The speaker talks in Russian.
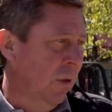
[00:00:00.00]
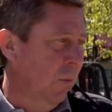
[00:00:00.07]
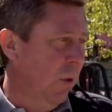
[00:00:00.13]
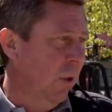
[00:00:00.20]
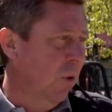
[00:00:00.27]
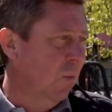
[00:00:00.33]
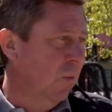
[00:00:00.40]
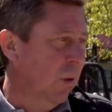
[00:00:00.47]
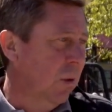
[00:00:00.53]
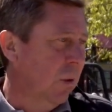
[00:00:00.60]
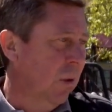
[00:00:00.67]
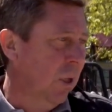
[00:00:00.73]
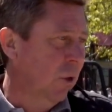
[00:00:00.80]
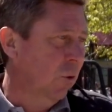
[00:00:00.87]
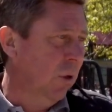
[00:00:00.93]
минимума,
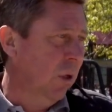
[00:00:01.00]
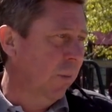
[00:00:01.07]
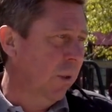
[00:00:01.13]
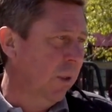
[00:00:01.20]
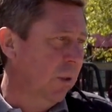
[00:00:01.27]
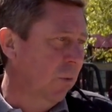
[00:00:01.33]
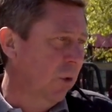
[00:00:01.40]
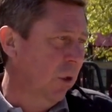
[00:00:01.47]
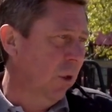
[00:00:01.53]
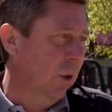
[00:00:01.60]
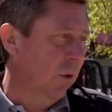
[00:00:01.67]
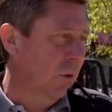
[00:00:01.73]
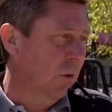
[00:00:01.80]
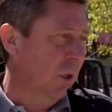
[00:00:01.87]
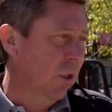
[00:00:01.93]
который необходим
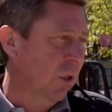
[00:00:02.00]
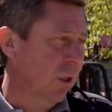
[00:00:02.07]
человеку для